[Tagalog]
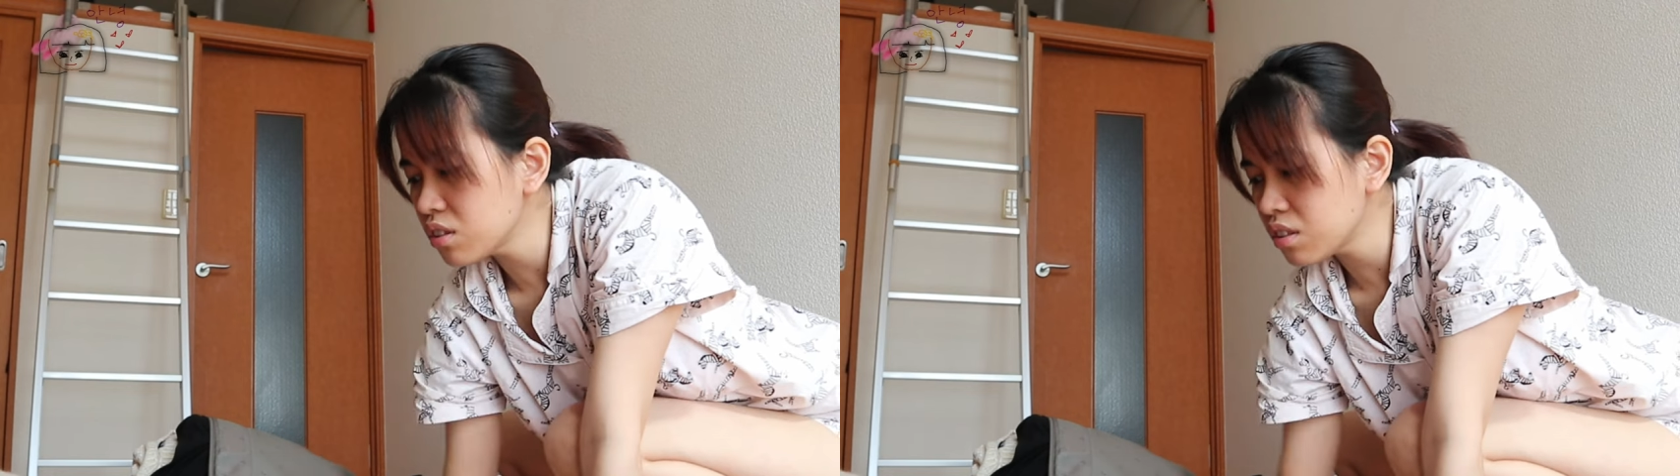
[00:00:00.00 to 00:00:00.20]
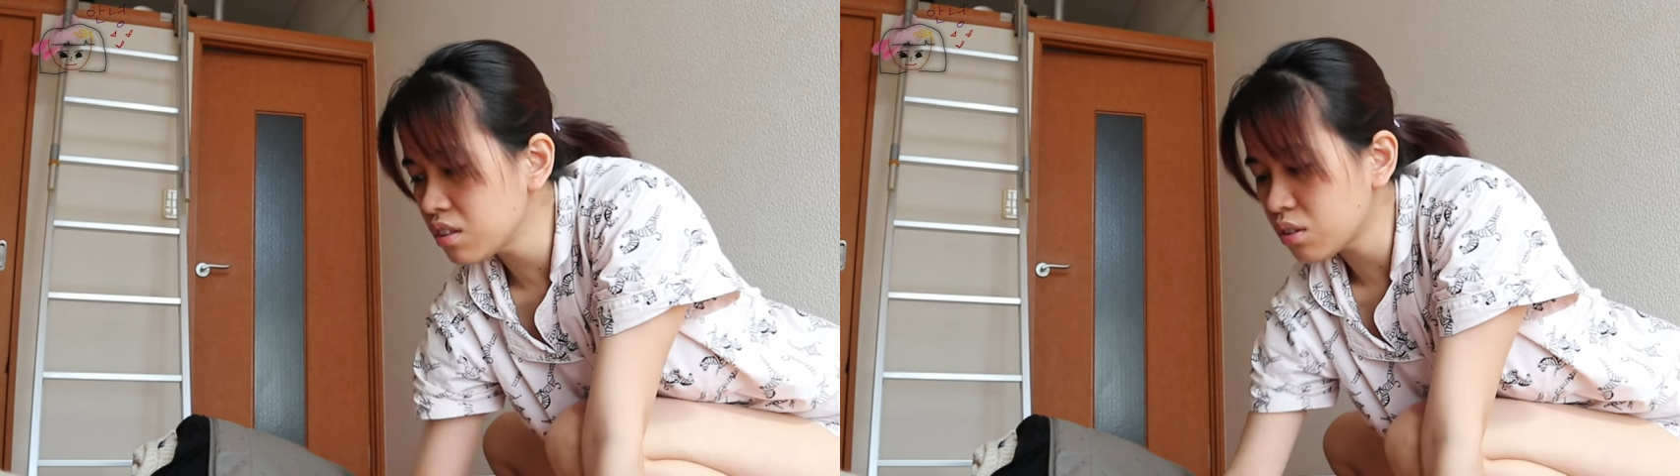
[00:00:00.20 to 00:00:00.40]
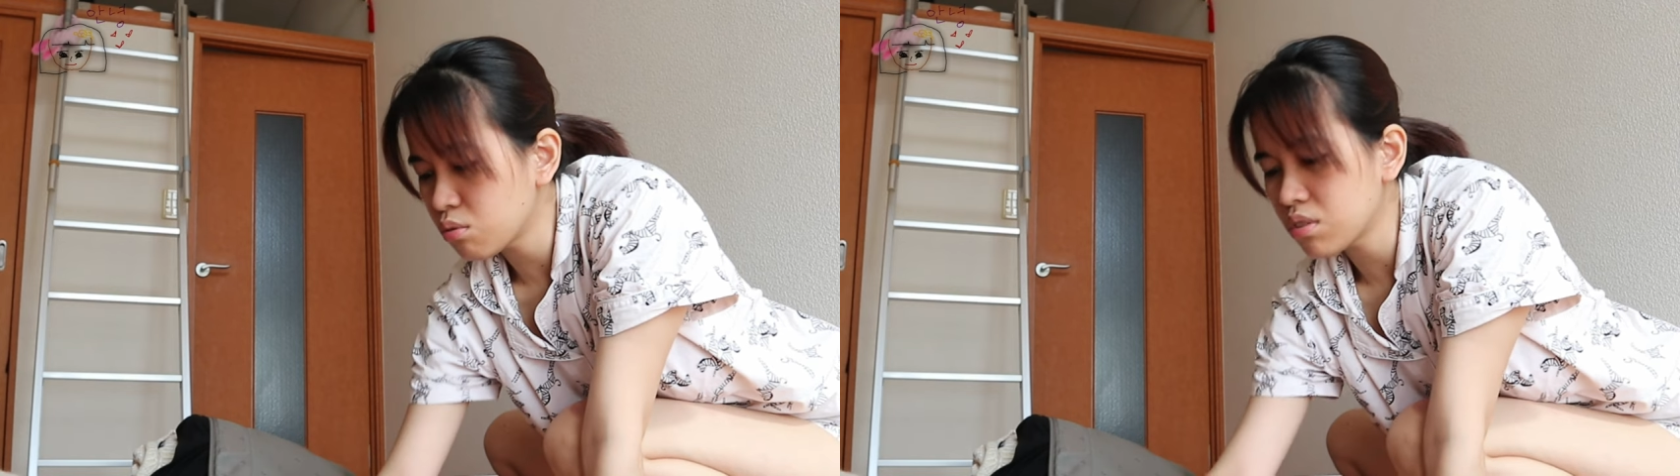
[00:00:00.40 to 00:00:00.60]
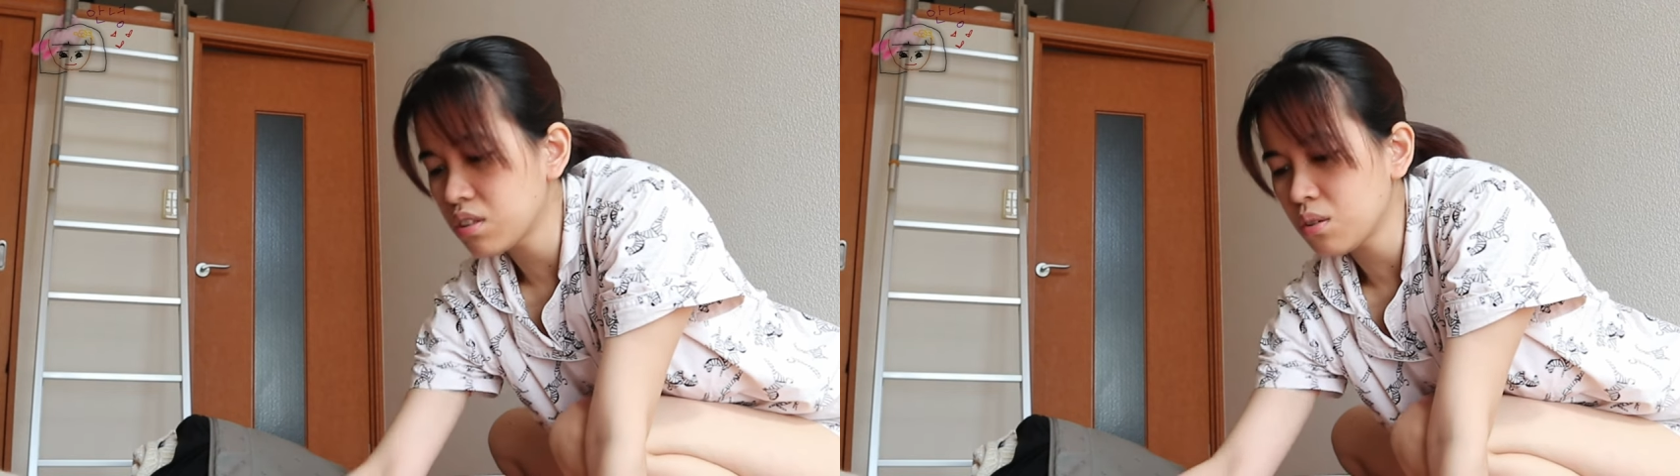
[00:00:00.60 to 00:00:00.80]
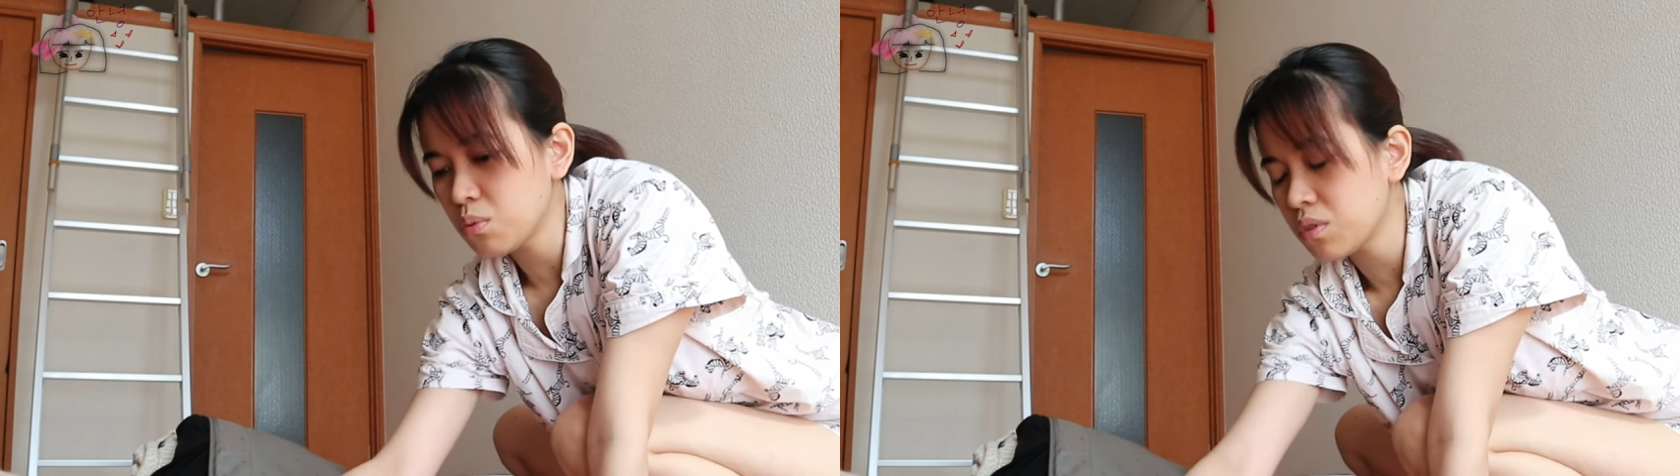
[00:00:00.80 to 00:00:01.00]
nila dito,
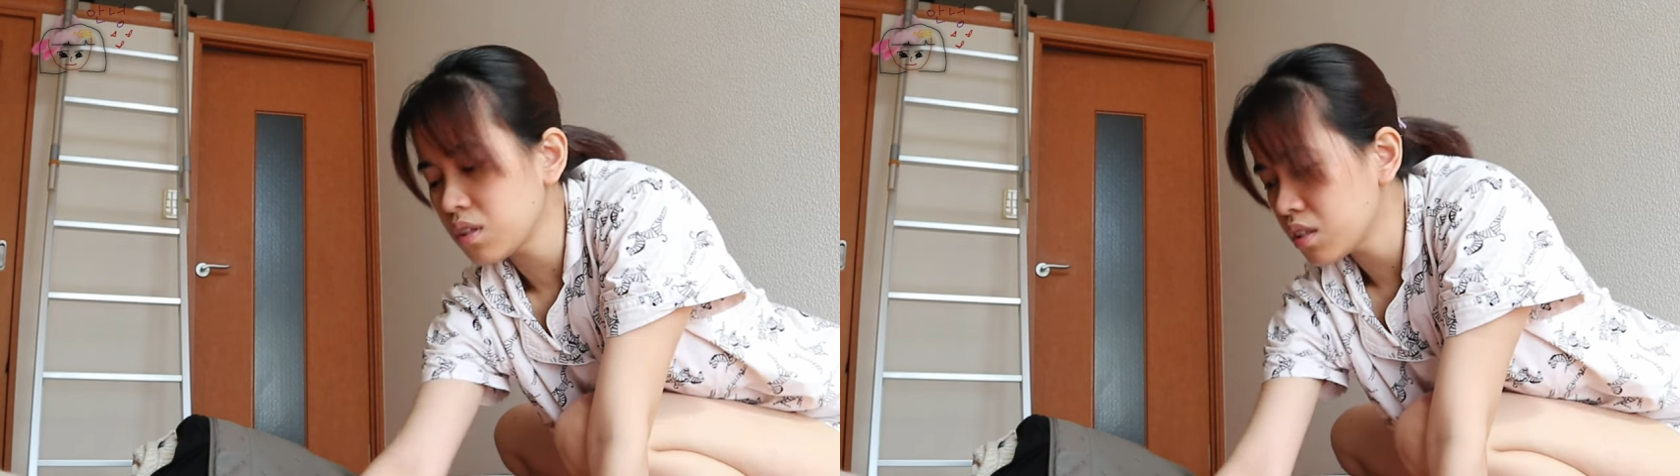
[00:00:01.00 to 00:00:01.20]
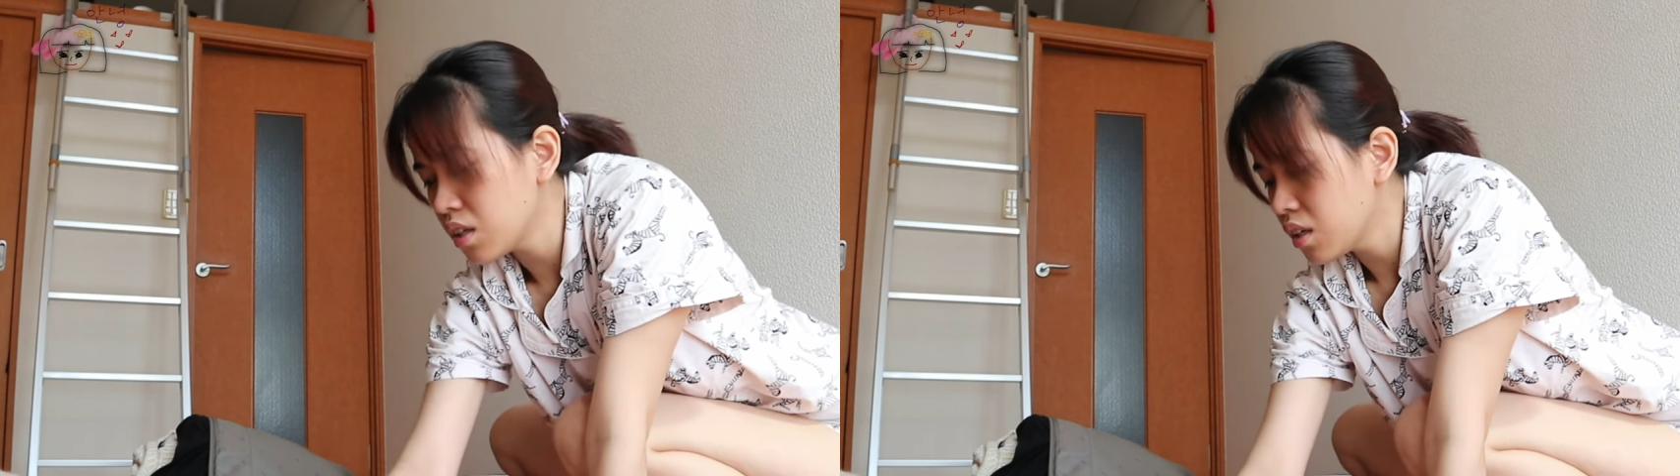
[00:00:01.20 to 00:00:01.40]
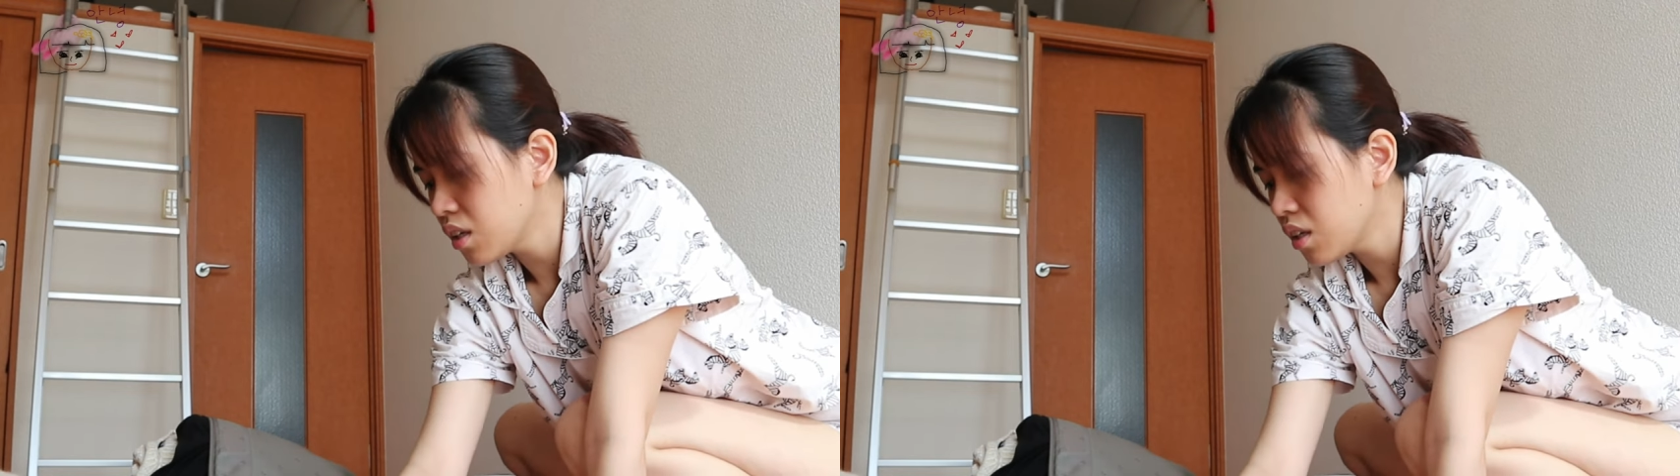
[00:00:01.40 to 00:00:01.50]
seaweed.